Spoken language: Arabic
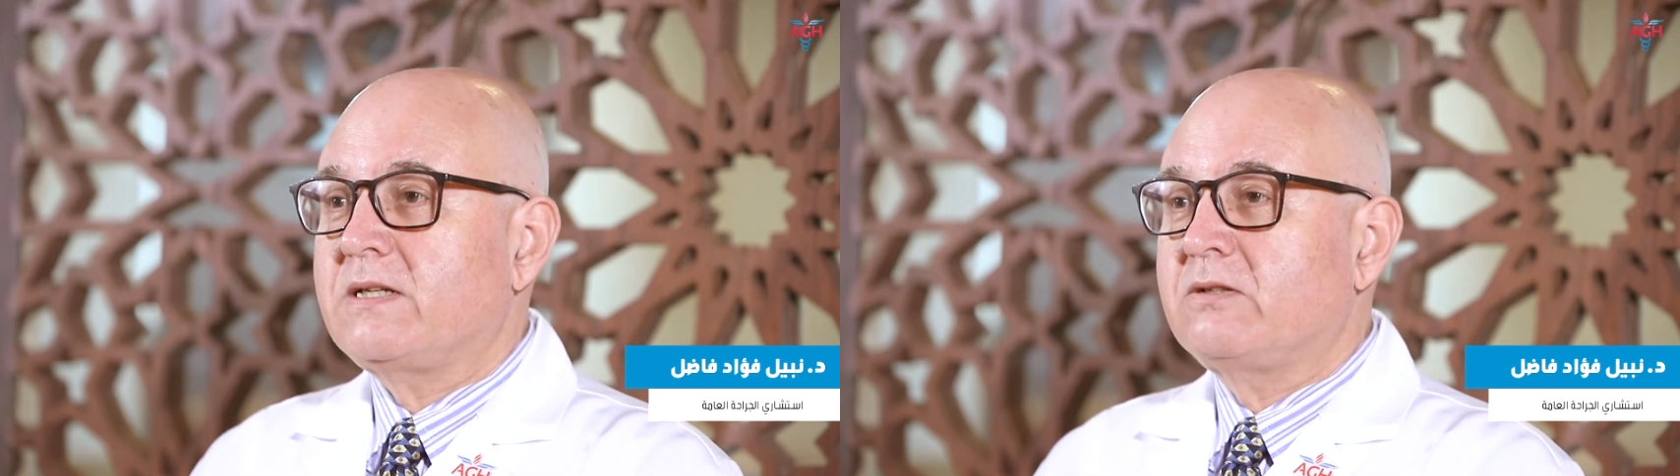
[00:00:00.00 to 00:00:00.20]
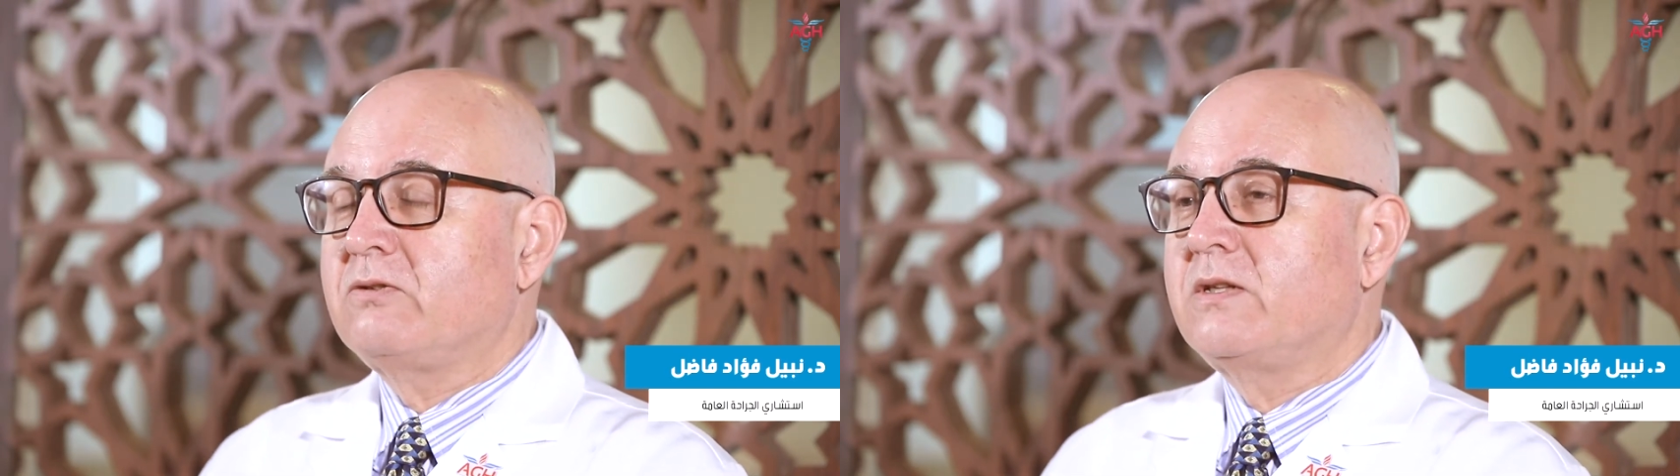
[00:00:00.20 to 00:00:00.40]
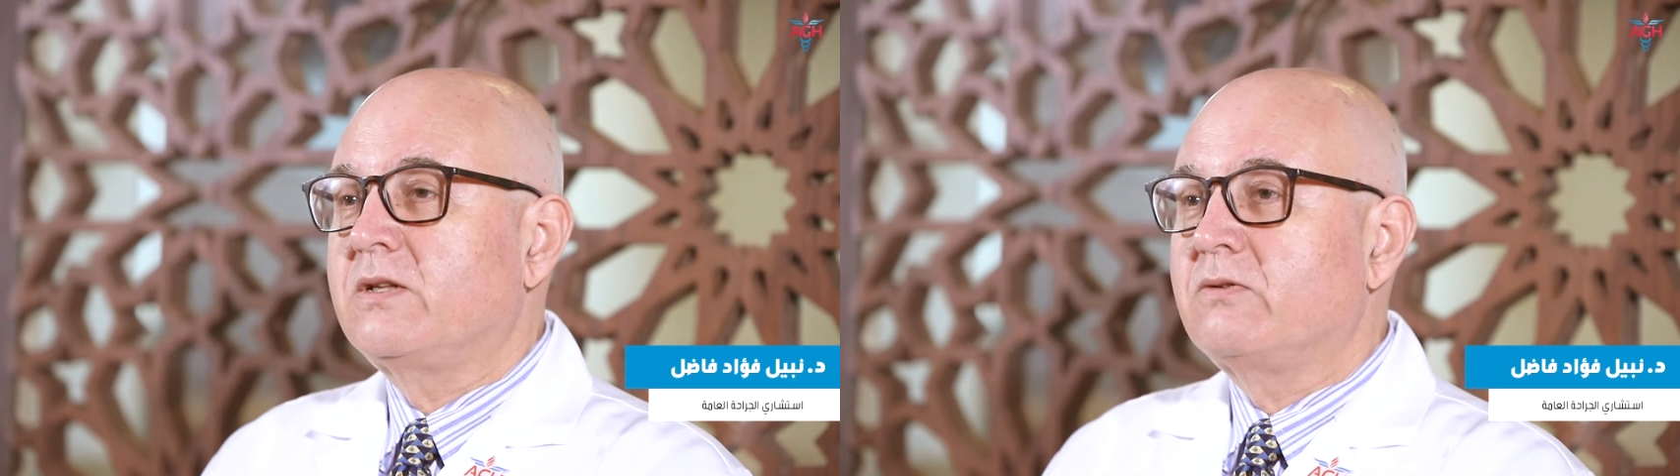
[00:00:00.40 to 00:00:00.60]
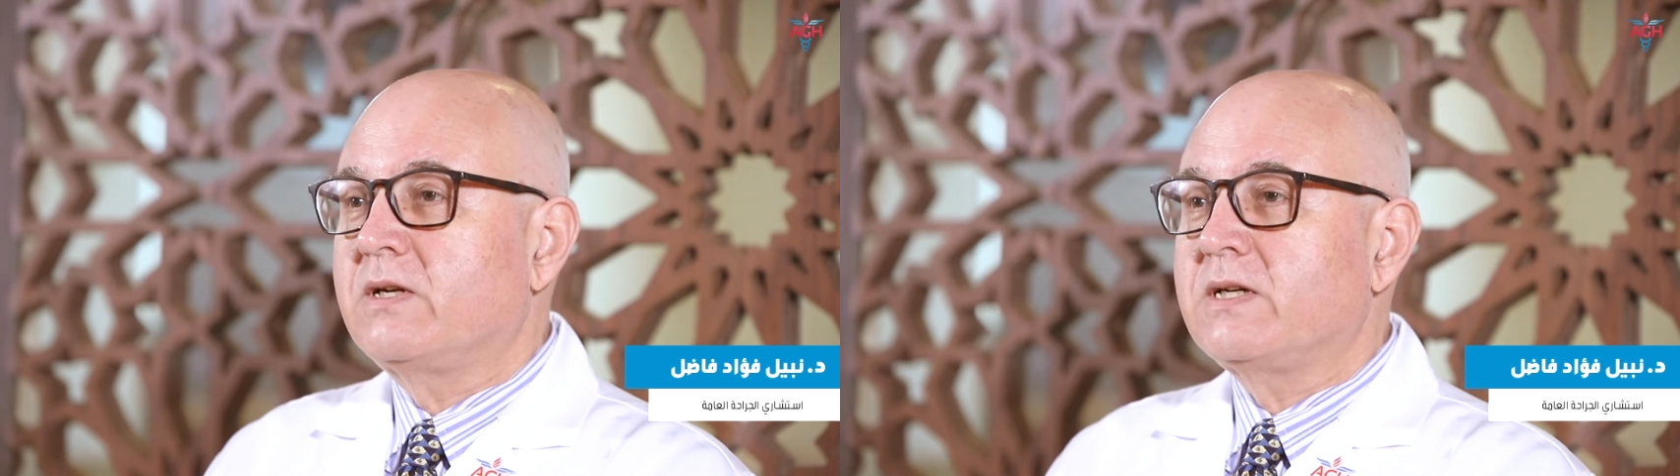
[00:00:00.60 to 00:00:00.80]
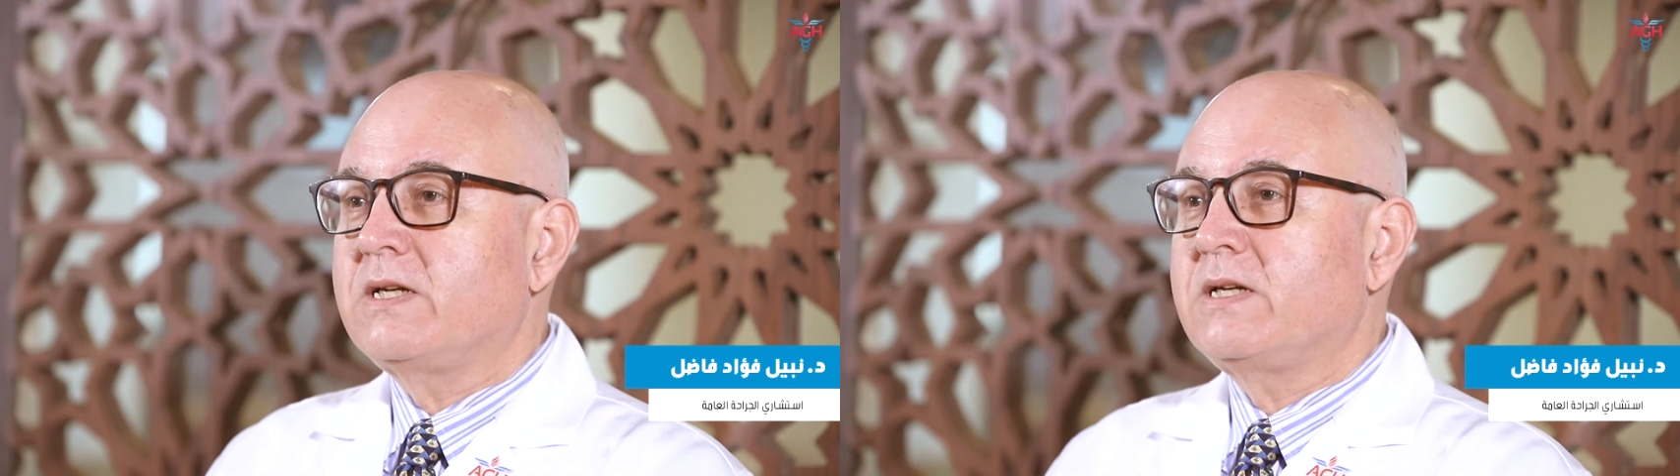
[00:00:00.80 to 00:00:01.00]
على الغدة
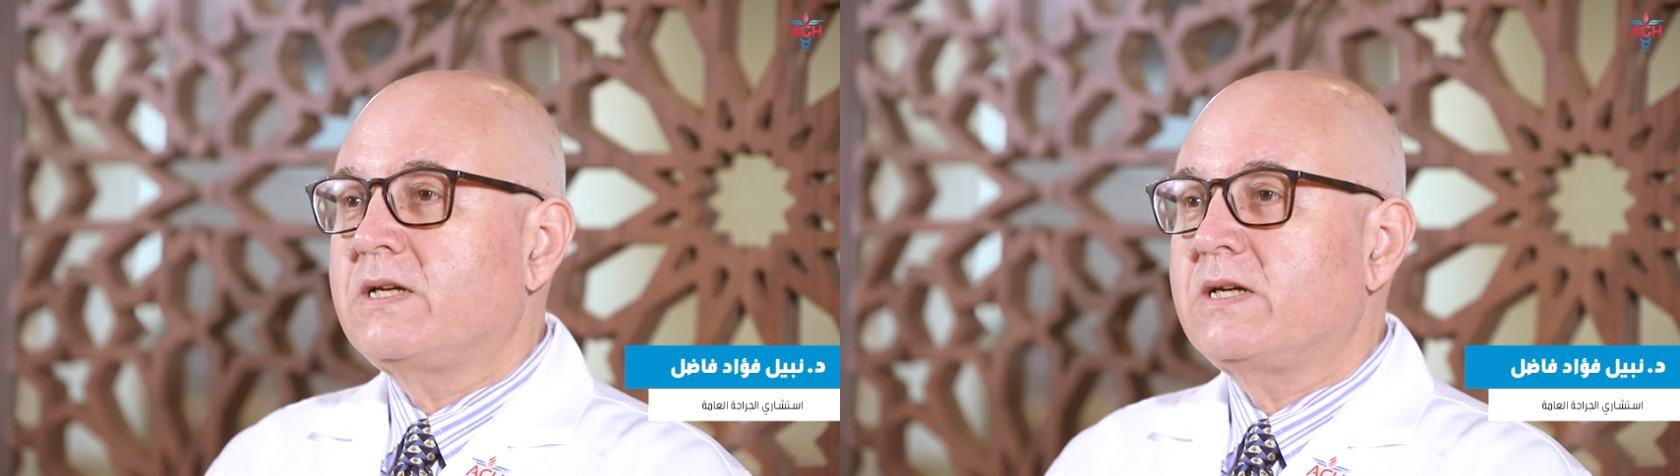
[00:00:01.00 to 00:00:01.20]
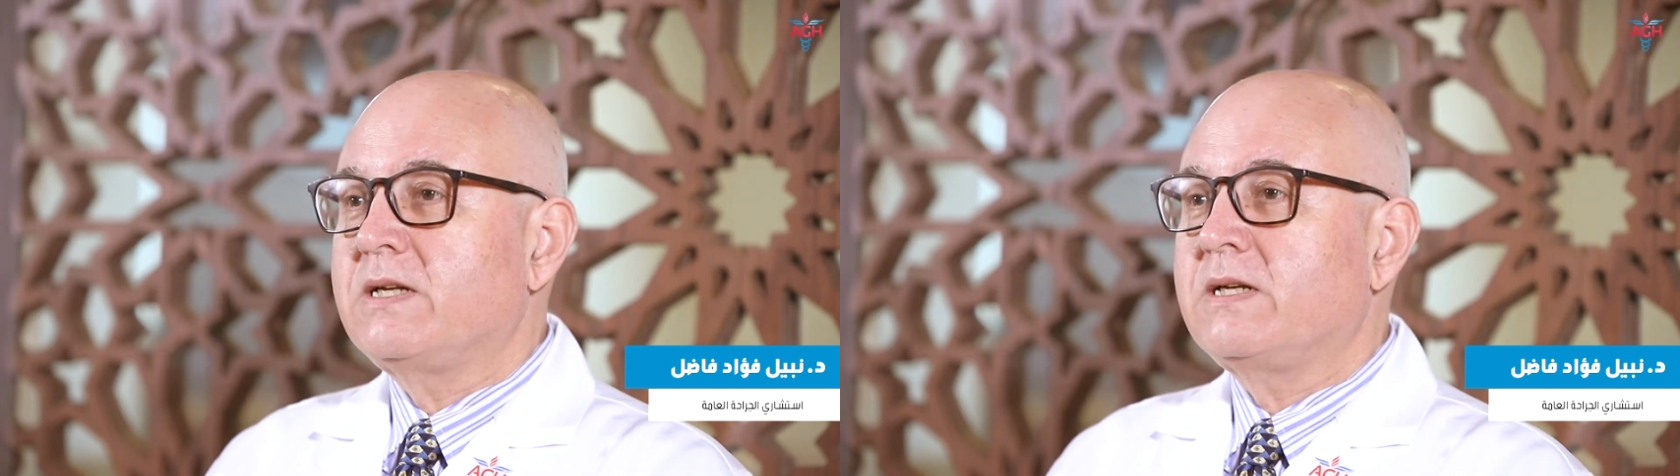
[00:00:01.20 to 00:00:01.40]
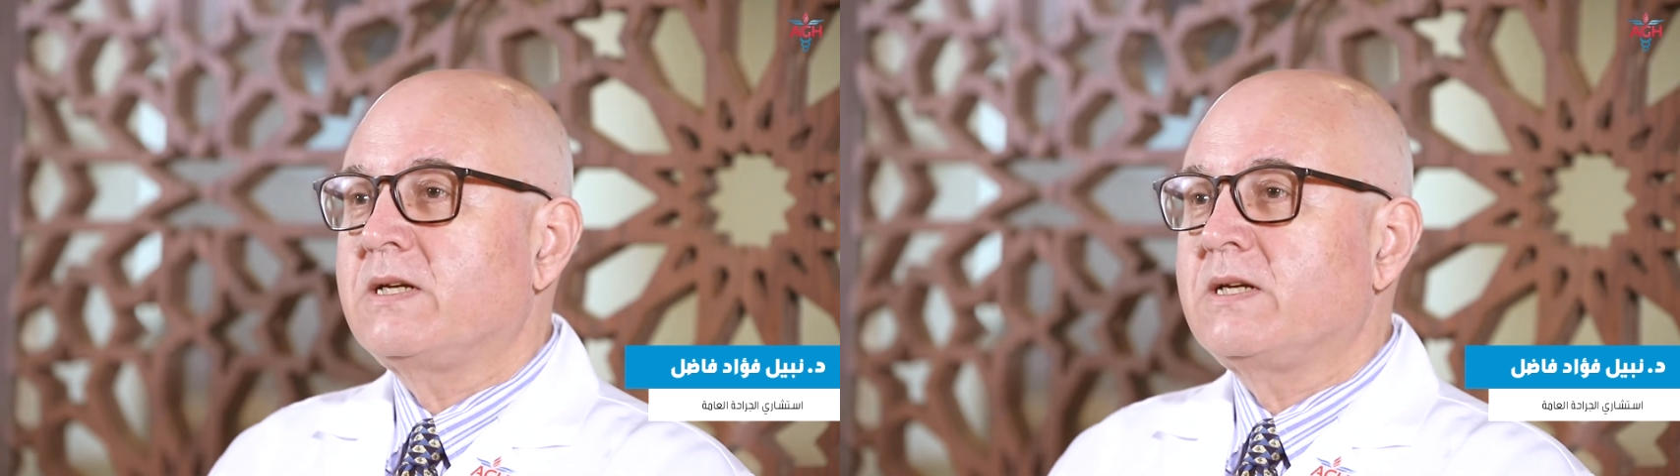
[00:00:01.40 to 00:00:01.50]
الدرقية إن